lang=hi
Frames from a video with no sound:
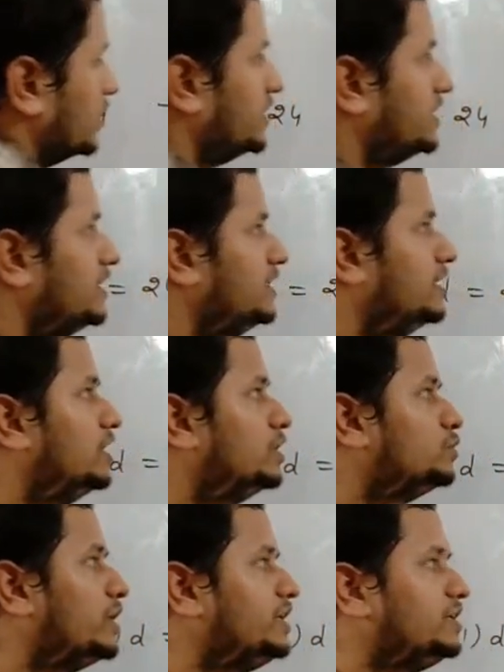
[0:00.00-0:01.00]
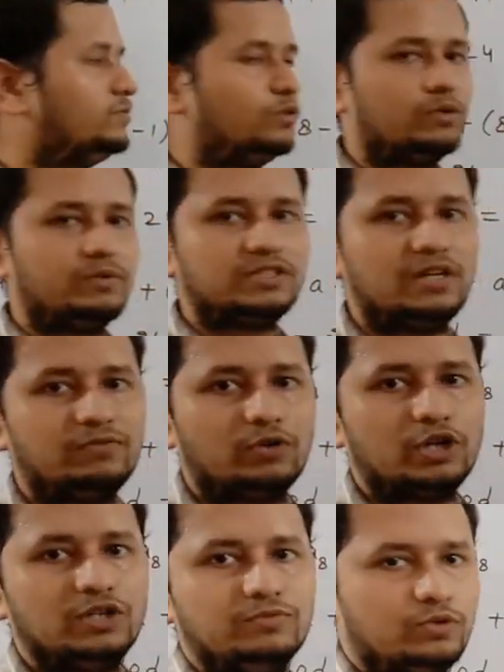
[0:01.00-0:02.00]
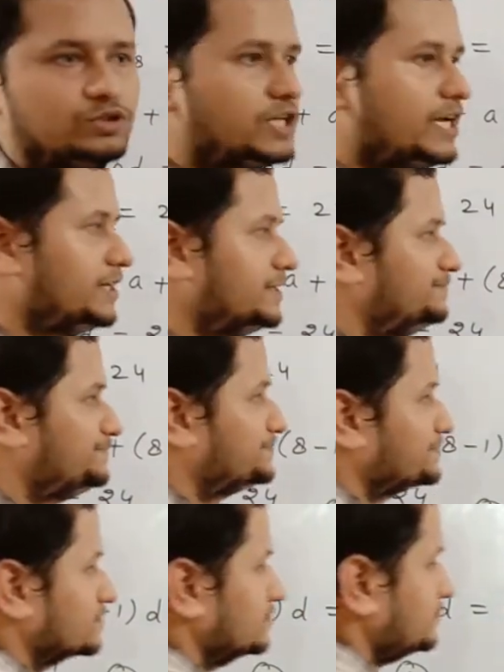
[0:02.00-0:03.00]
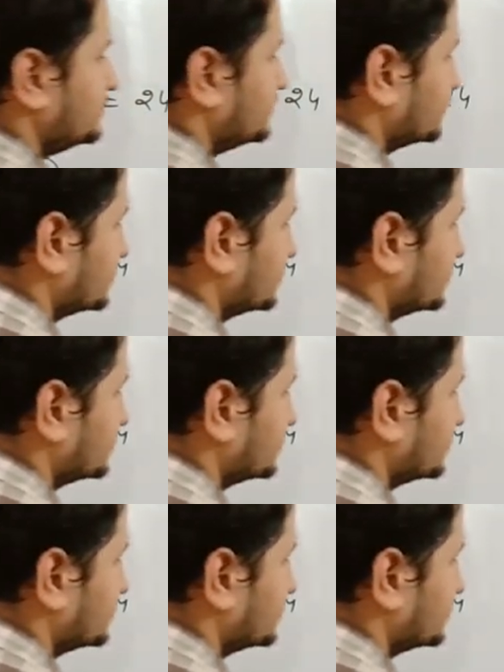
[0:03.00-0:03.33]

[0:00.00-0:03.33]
ट्वेंटी ट्वेंटी फोर में से फोर्टी फोर जाएगा हम्म